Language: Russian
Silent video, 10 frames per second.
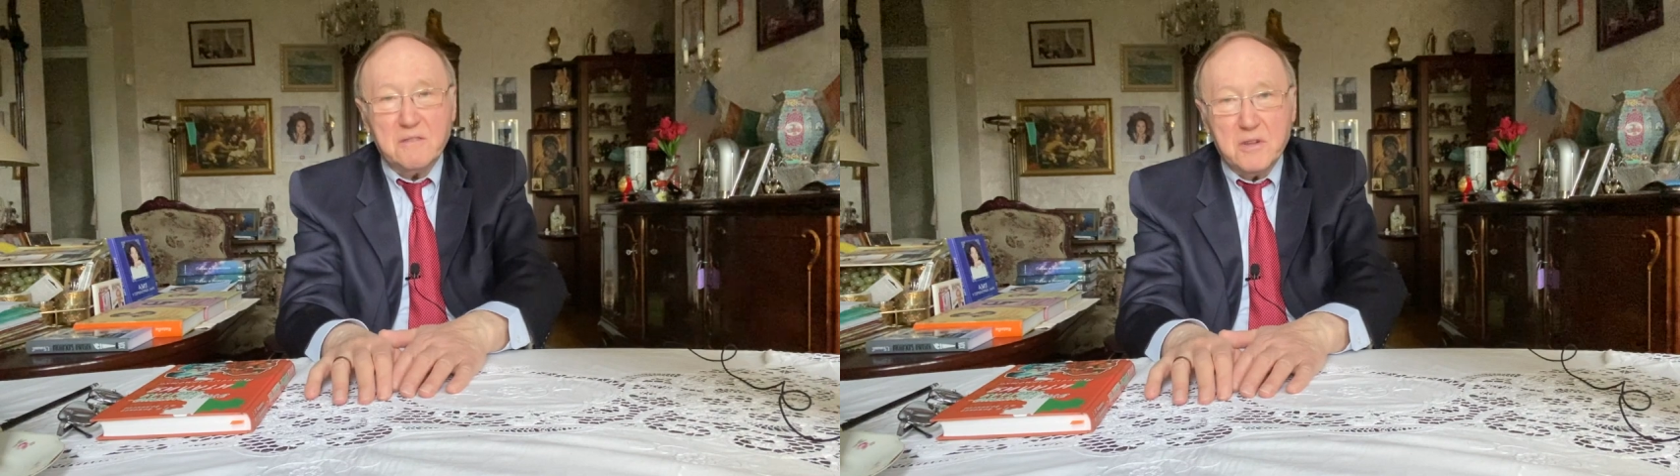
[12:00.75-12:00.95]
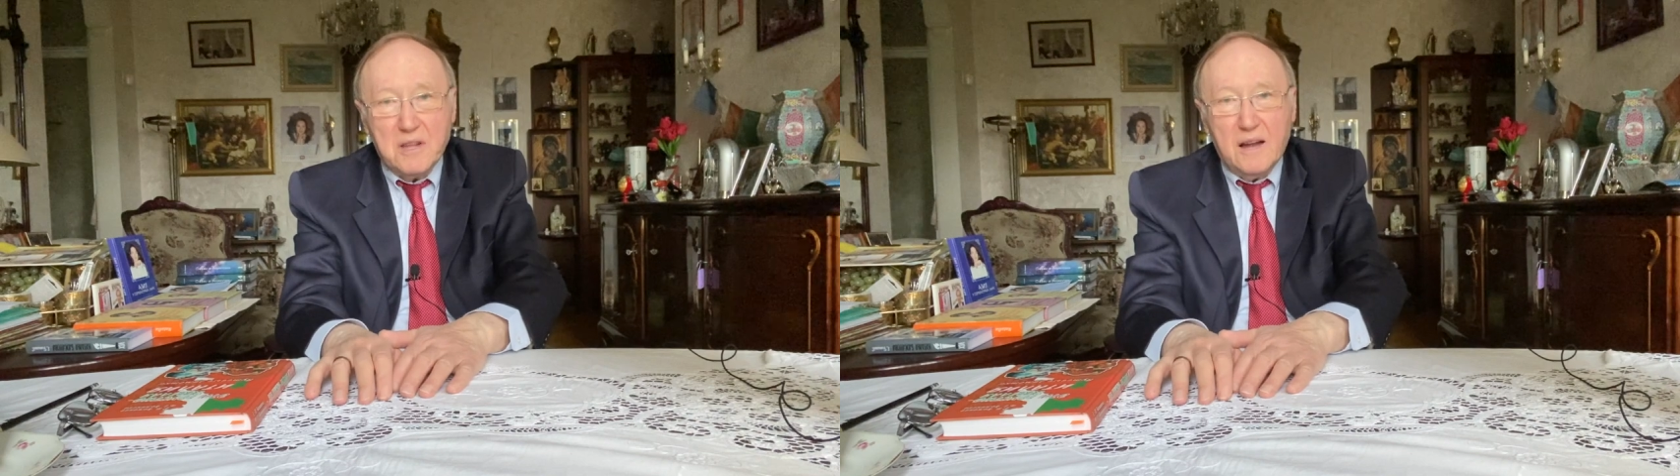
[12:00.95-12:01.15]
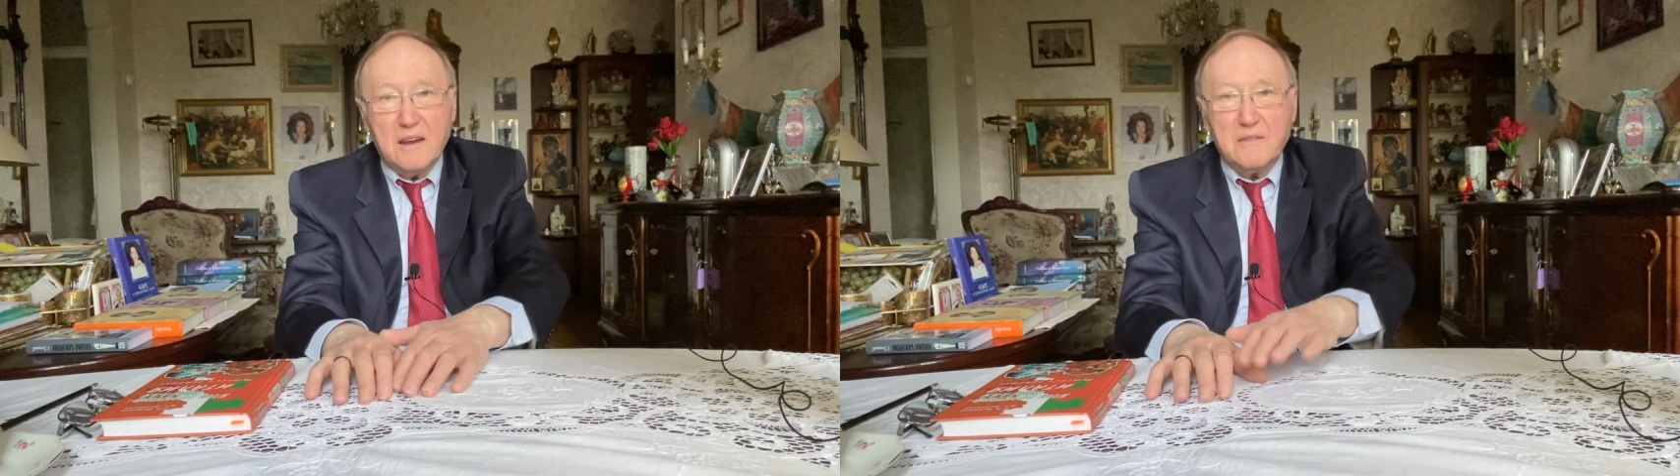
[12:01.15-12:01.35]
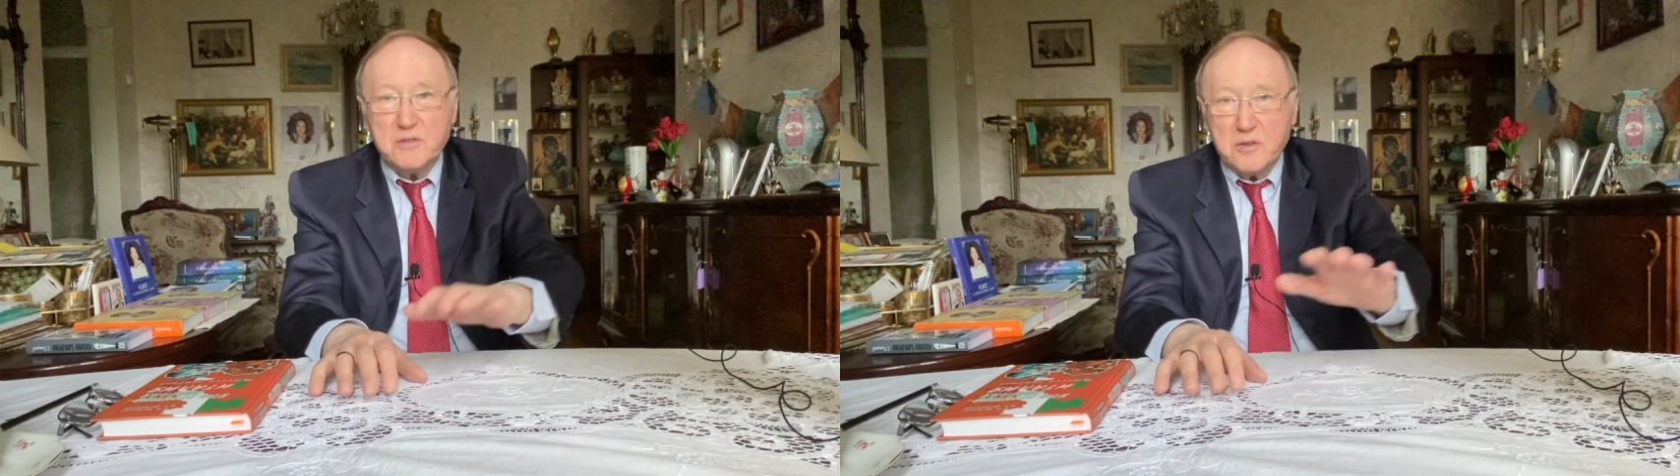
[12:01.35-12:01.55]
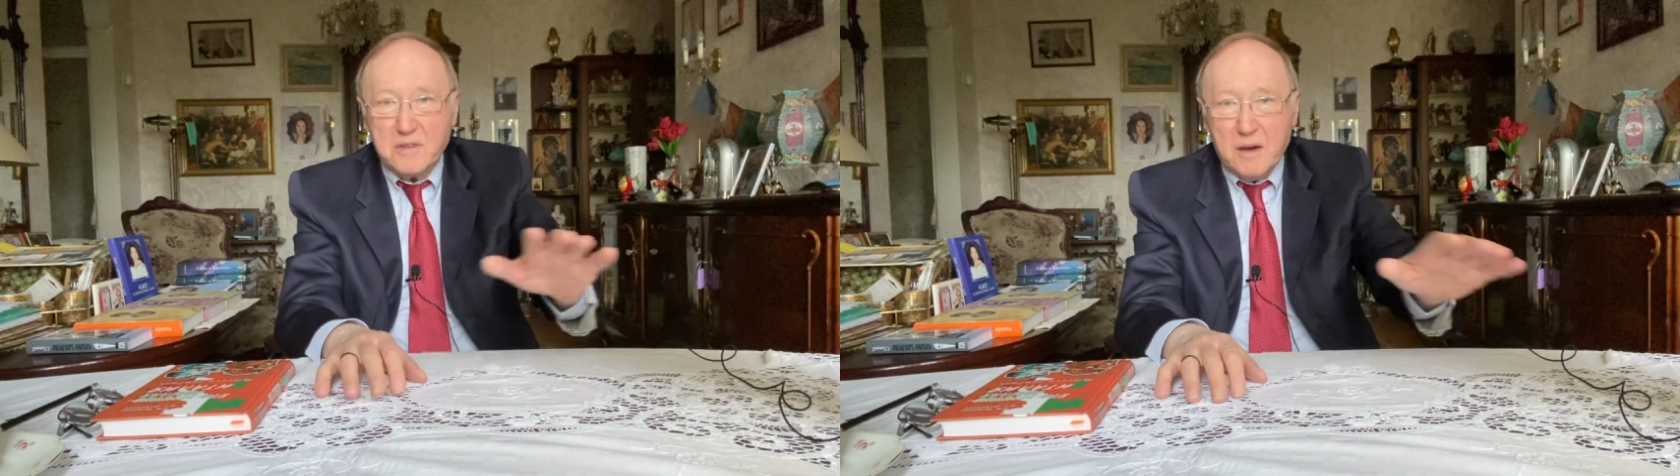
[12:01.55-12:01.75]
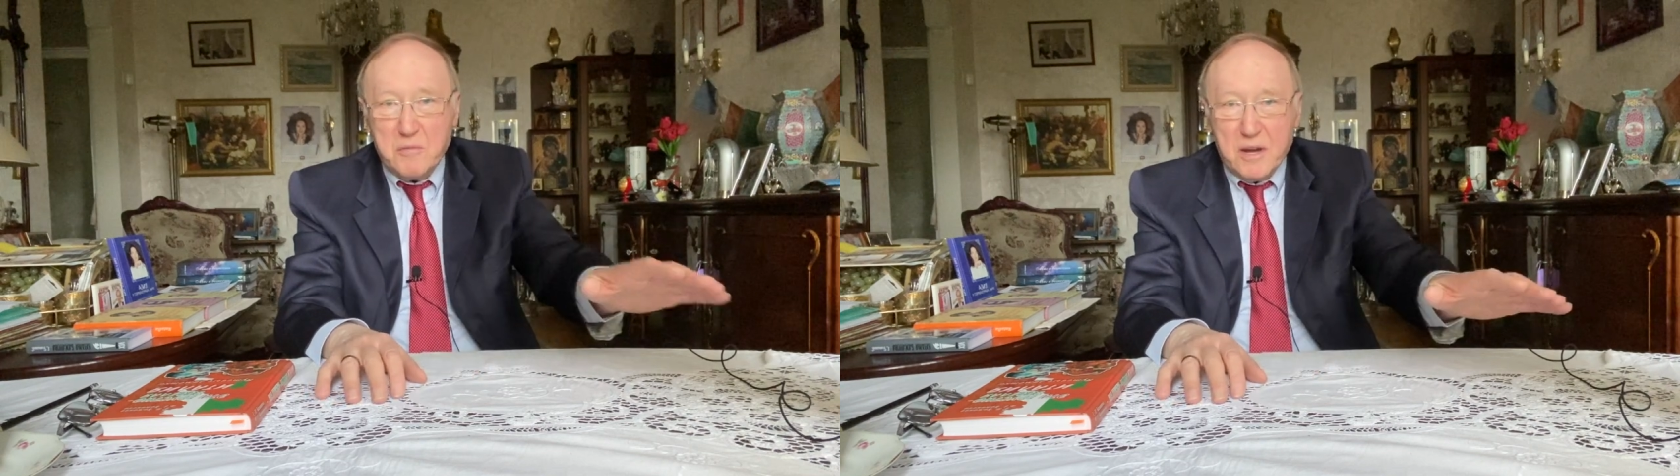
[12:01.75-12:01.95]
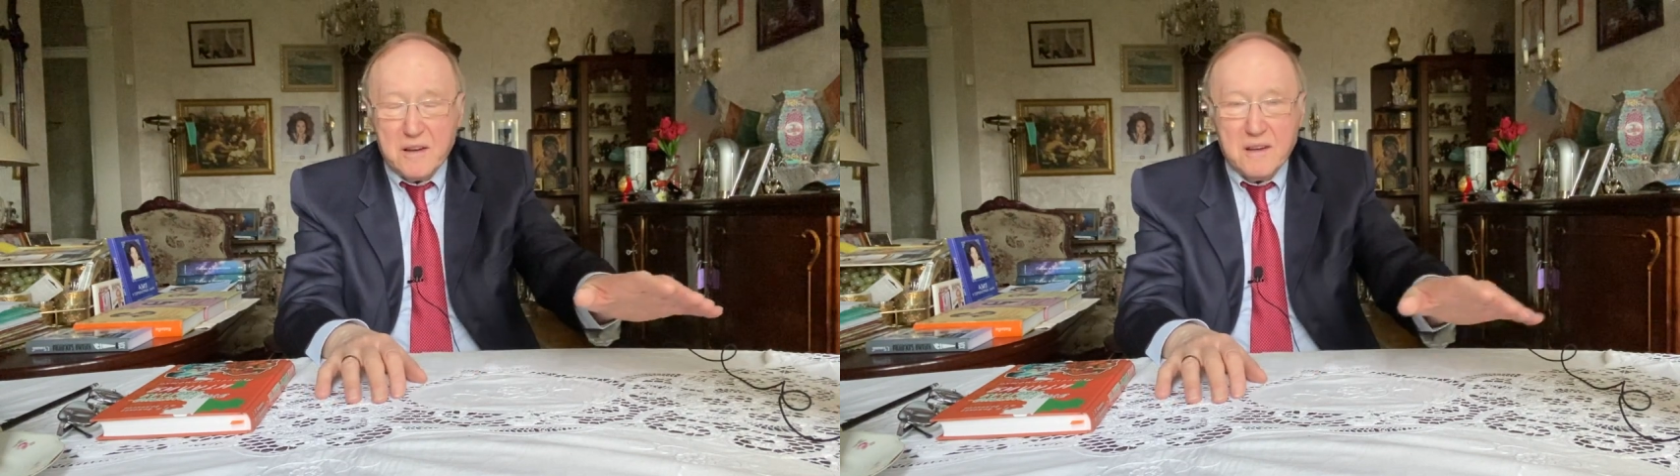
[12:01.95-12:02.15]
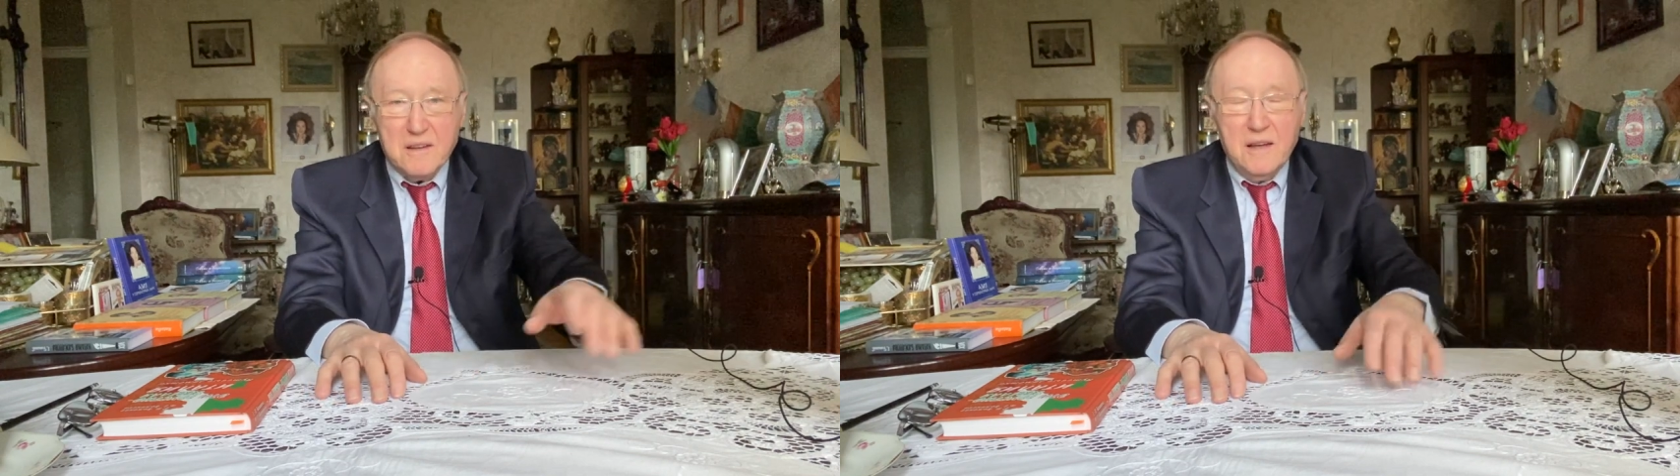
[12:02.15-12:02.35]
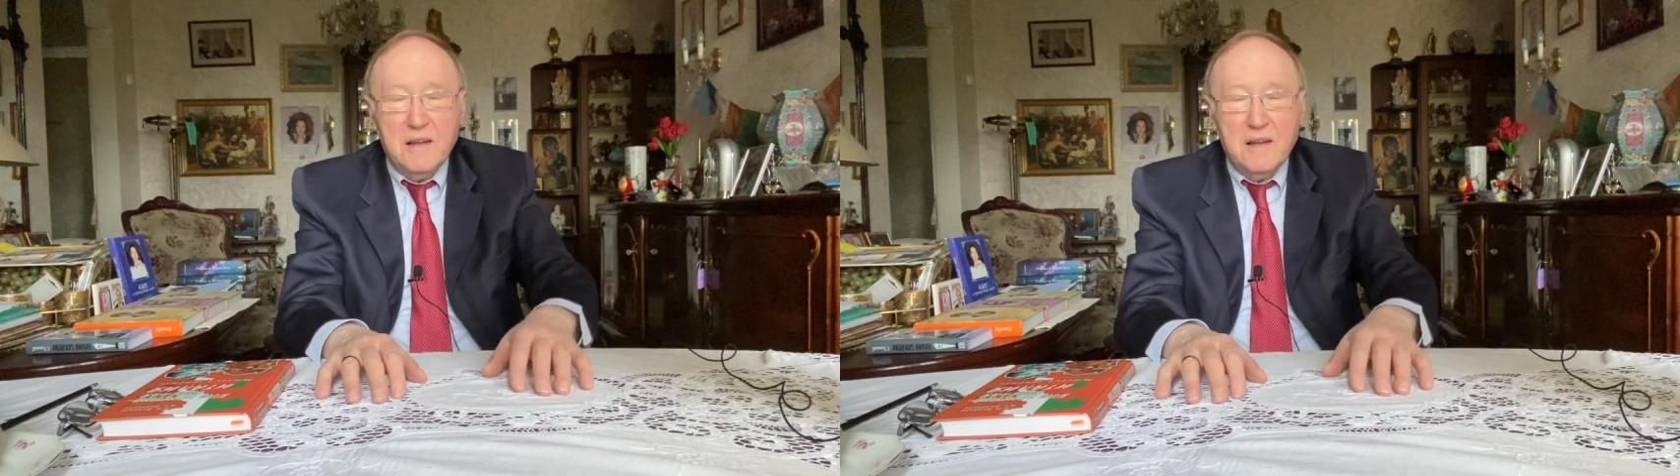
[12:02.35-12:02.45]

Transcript: Италии, все-таки Америка